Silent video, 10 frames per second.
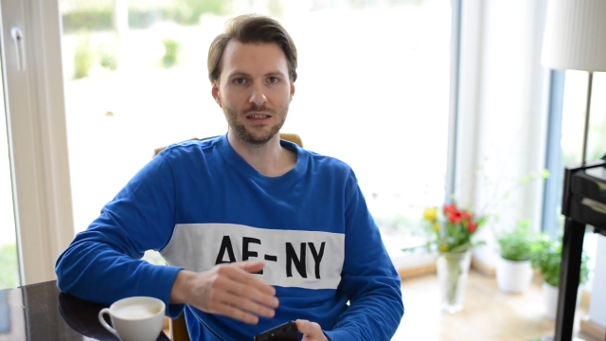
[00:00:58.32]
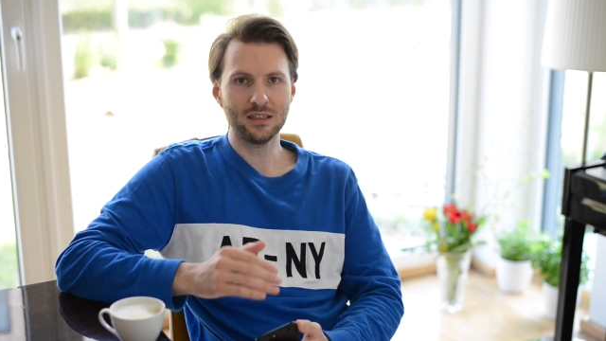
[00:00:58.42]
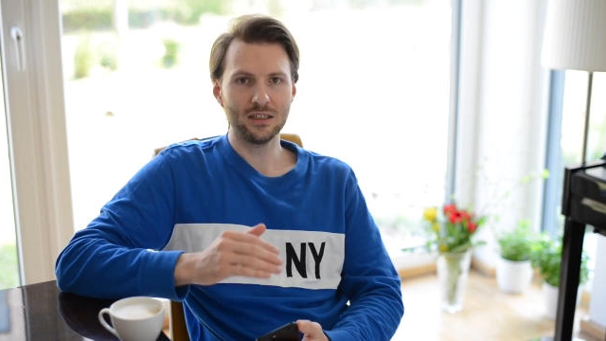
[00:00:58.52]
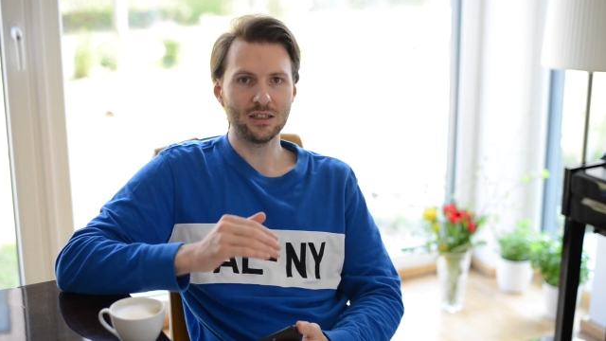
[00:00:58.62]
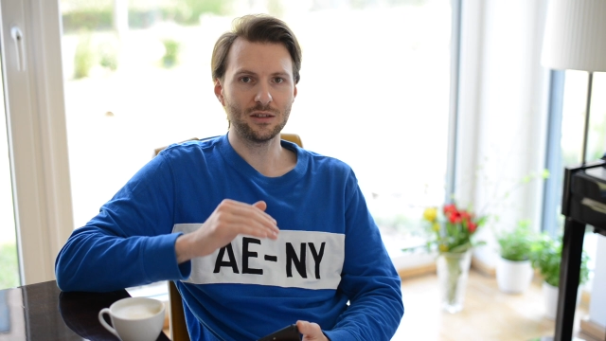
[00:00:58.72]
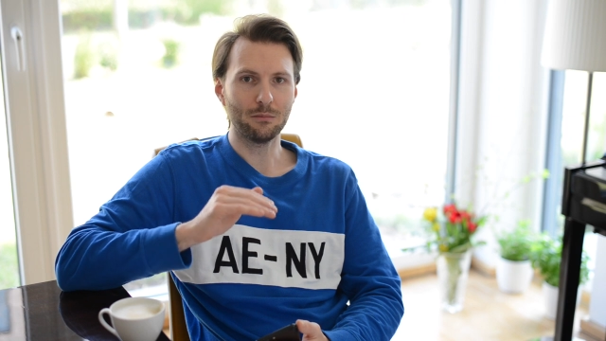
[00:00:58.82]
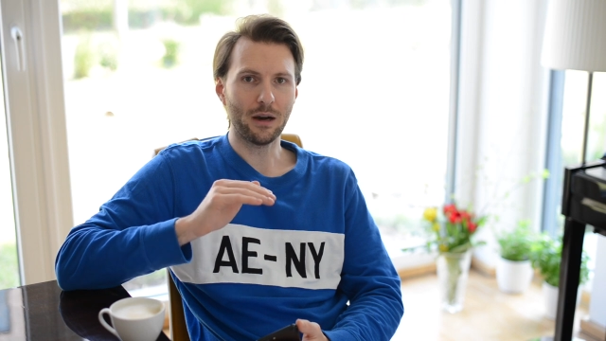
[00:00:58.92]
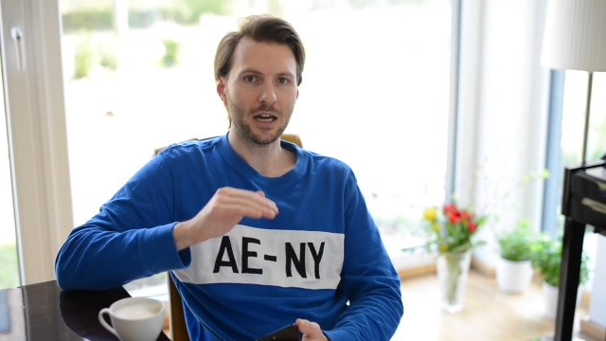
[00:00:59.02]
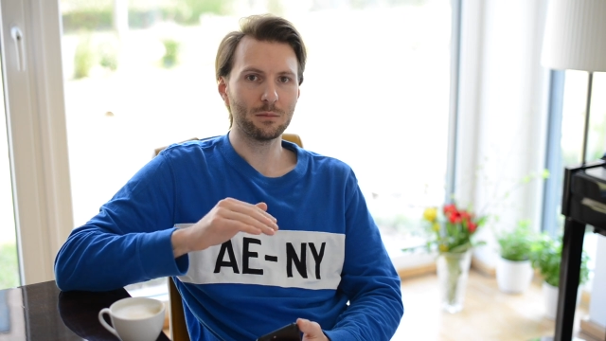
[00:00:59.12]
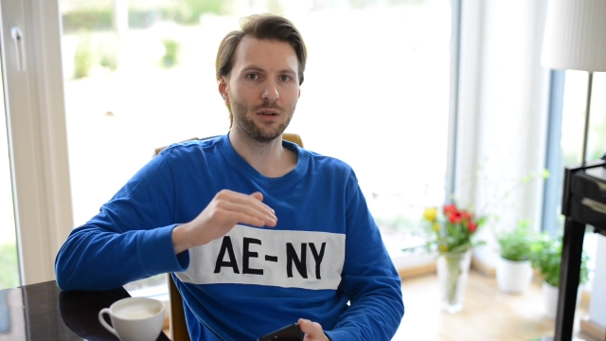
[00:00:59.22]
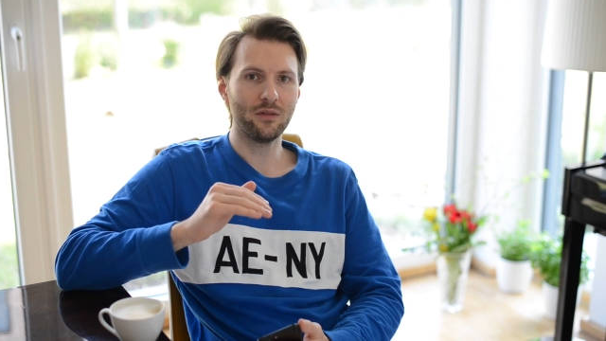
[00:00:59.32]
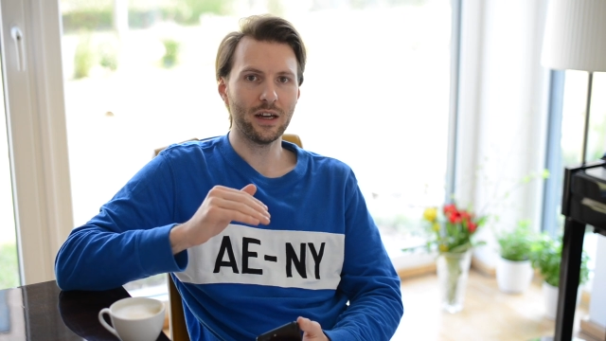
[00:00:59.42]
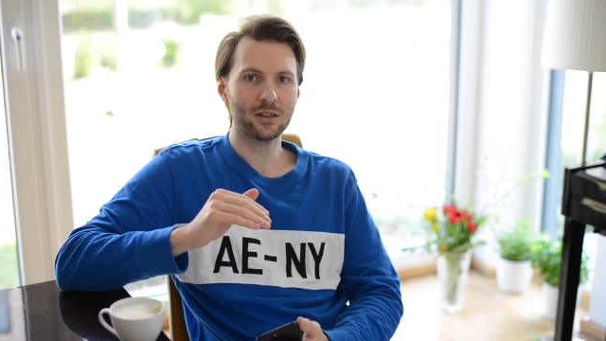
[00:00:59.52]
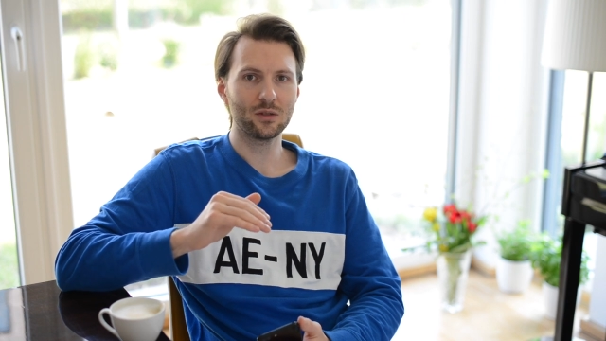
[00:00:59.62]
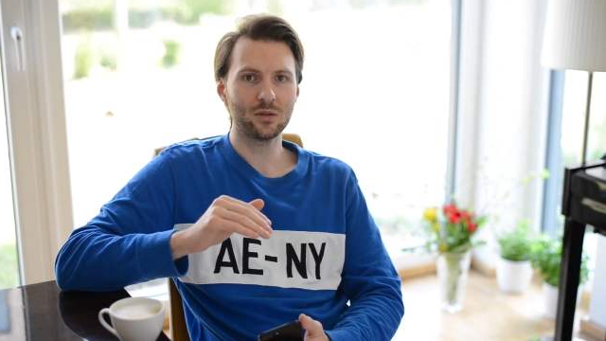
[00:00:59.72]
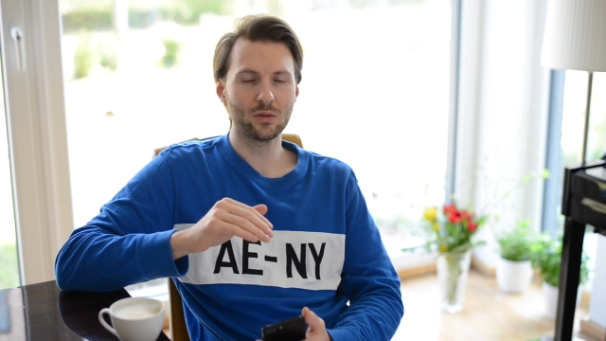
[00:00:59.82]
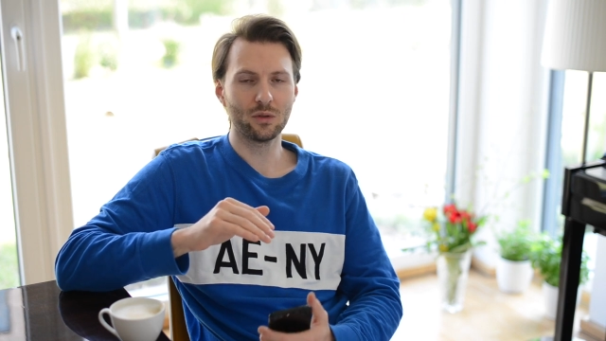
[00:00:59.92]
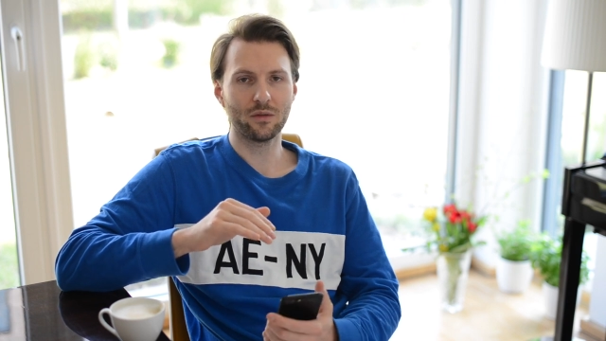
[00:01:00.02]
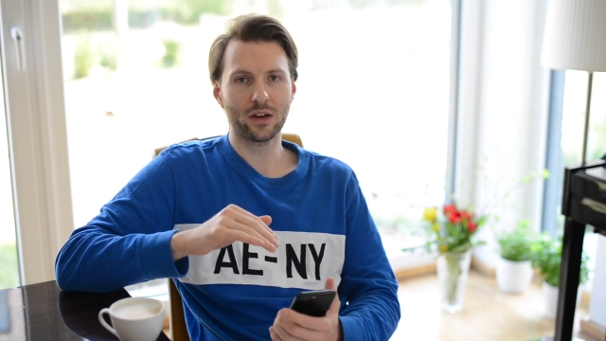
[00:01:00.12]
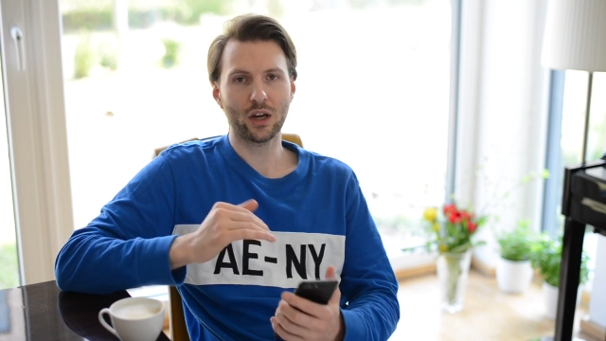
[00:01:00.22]
die Marktbewertung
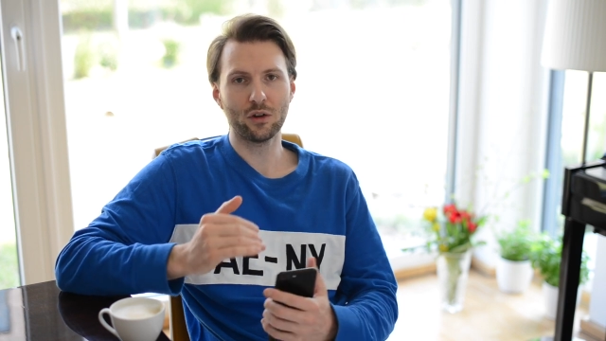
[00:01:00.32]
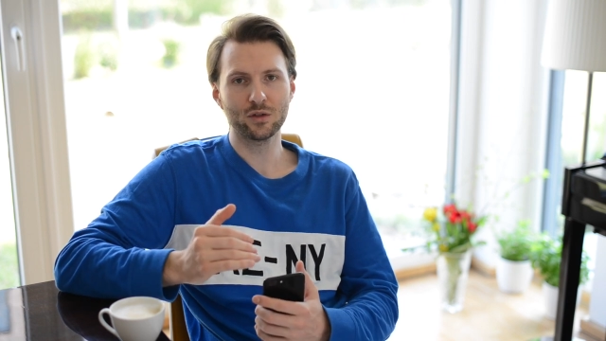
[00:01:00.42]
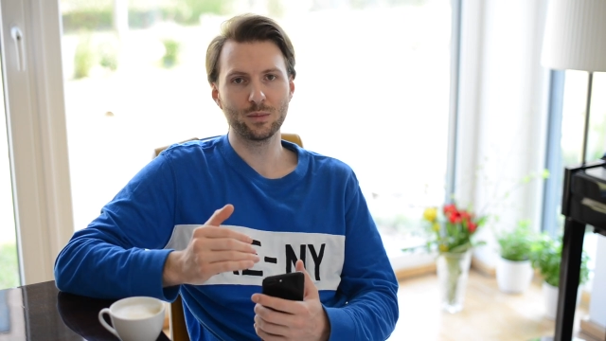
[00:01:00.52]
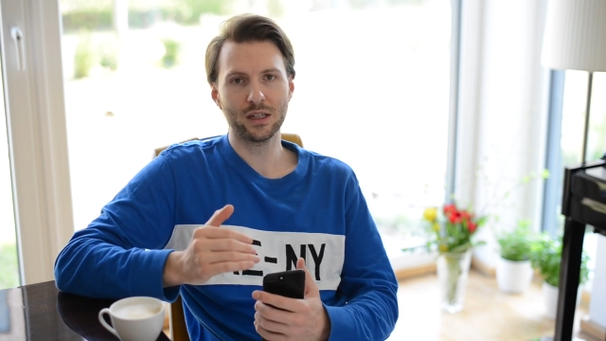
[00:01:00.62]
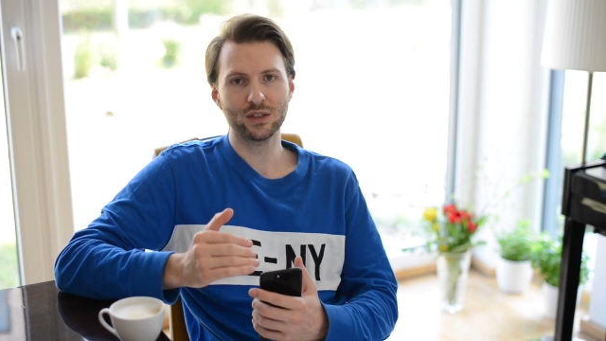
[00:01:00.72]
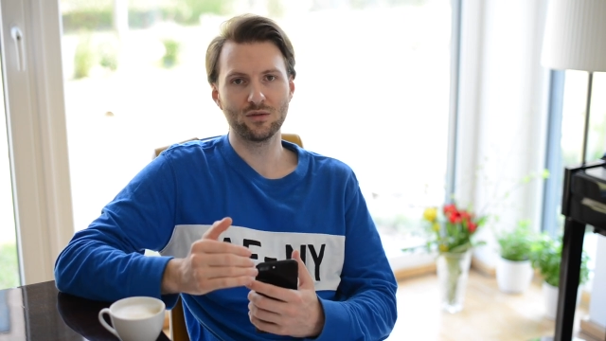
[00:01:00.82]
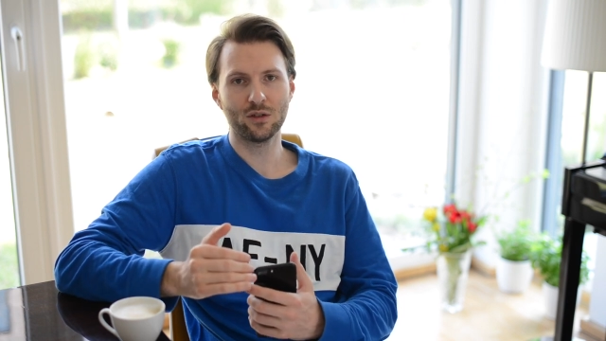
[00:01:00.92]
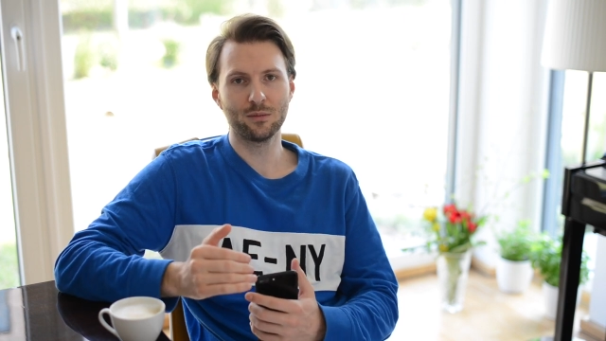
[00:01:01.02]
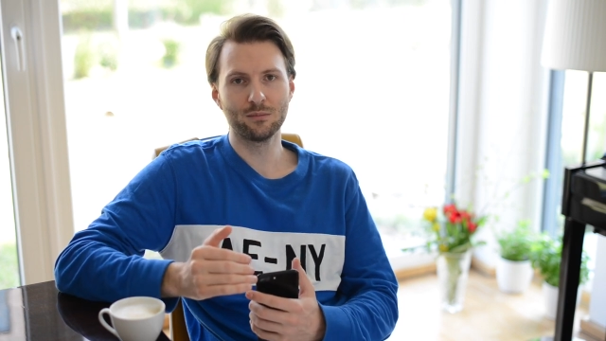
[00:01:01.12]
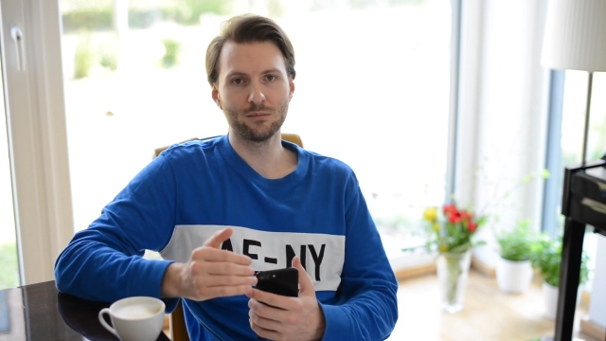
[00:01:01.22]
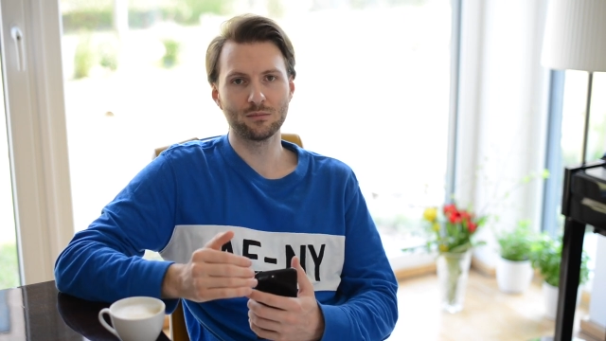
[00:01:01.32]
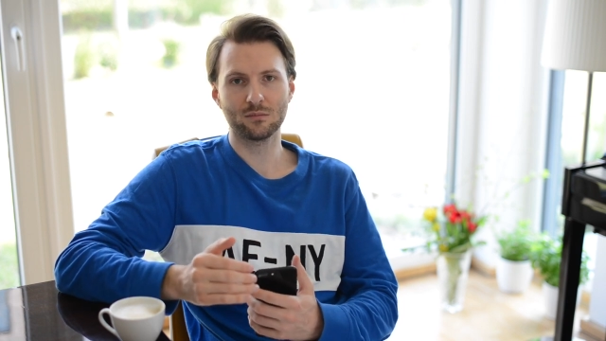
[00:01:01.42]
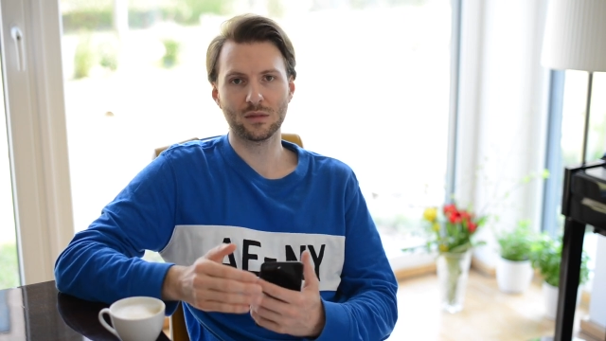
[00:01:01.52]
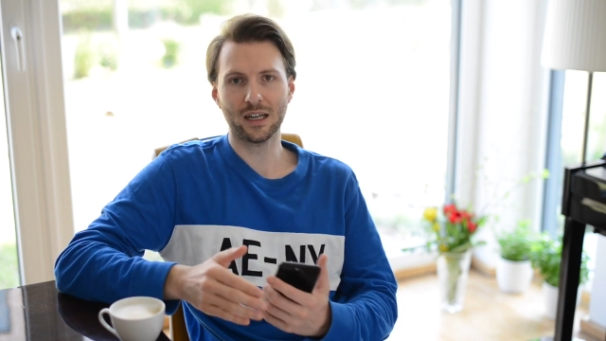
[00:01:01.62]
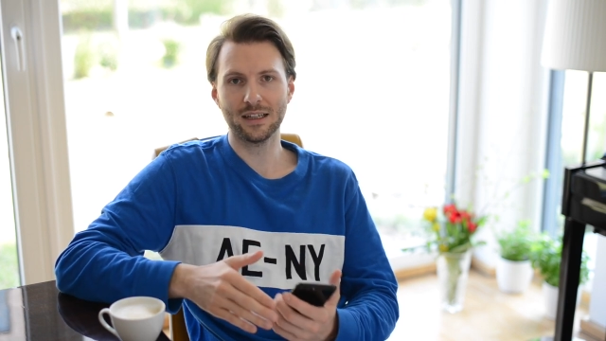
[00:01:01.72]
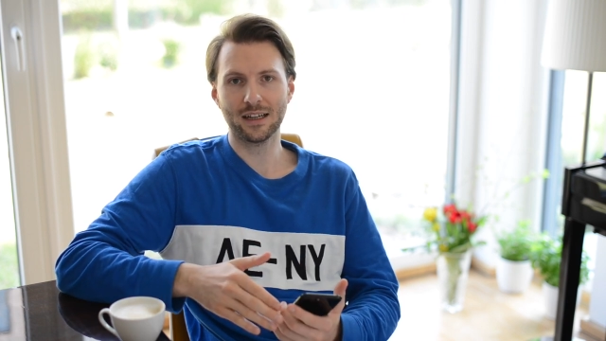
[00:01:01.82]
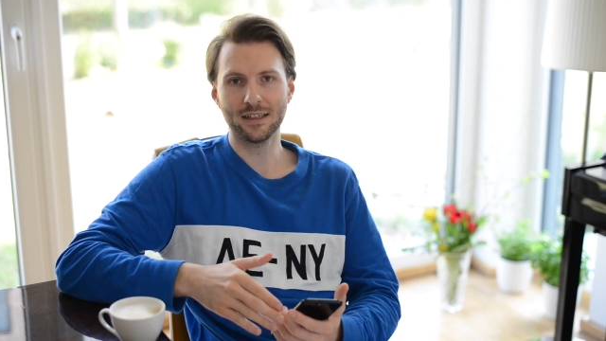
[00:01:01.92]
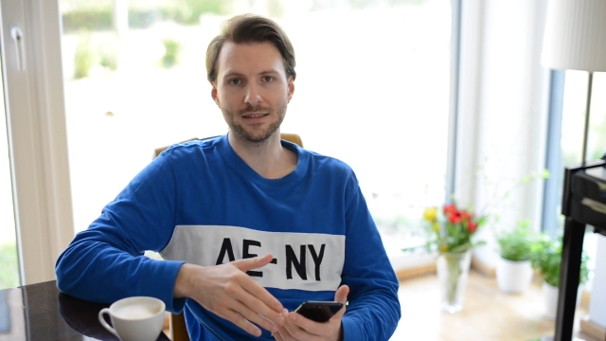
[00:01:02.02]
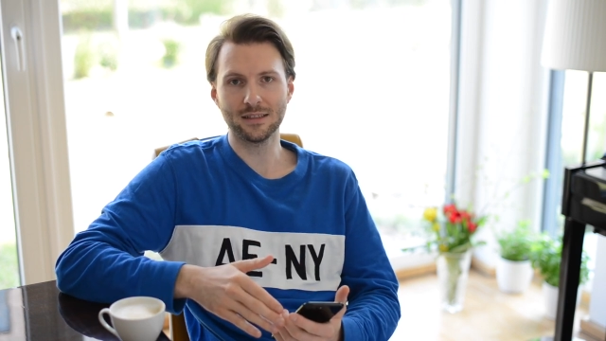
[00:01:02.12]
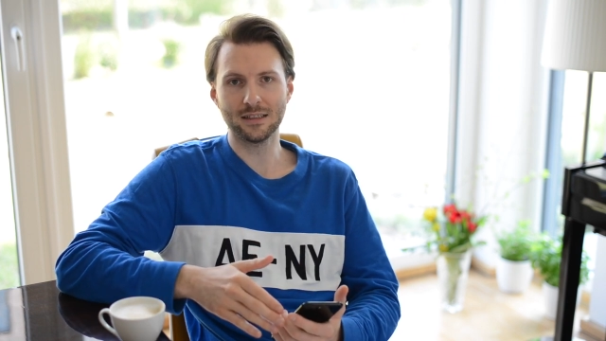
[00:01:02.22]
oder Verkaufspreis vom
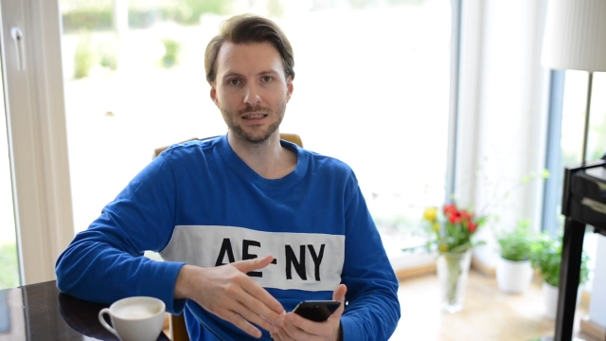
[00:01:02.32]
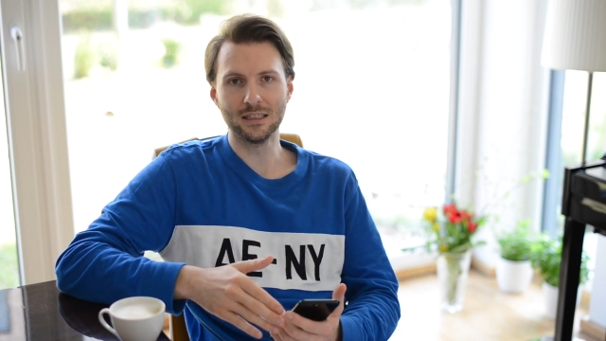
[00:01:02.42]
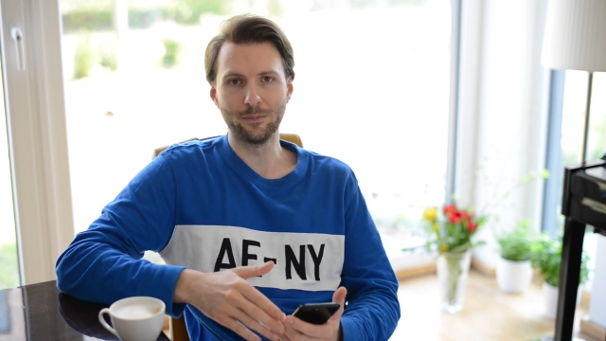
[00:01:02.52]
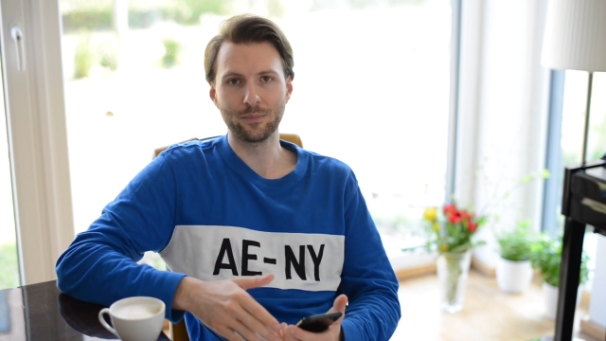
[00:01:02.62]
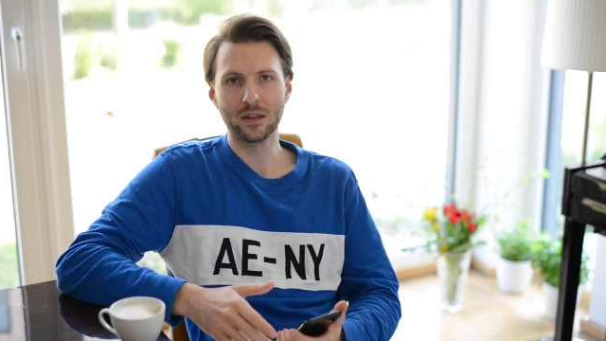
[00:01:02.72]
330i.